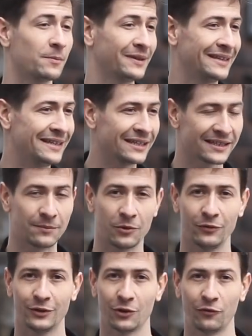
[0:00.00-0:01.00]
Mamy
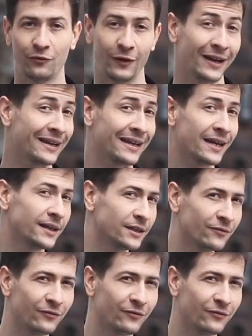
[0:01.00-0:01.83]
niesamowitą ferię